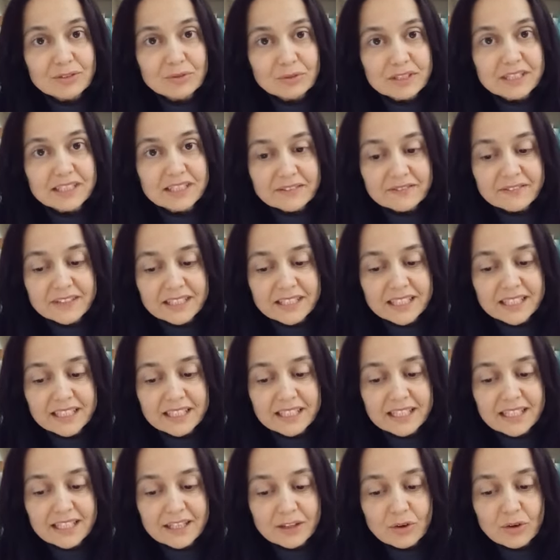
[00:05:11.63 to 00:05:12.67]
quindi
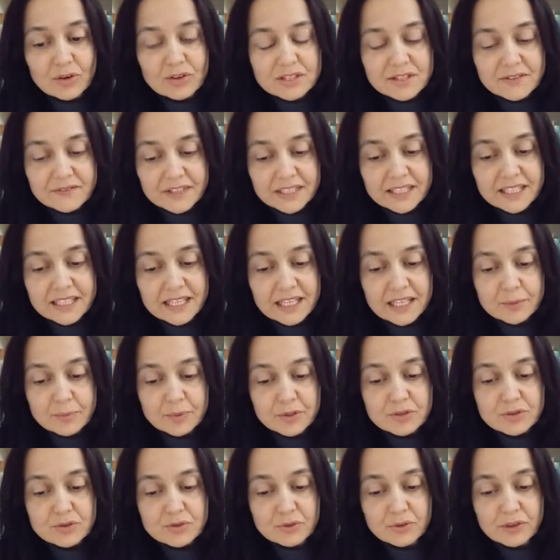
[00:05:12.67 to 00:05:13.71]
vedere le cose, vedere le
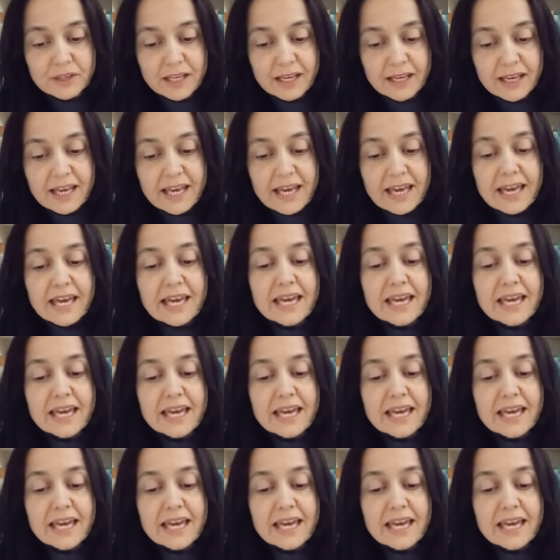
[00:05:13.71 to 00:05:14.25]
persone,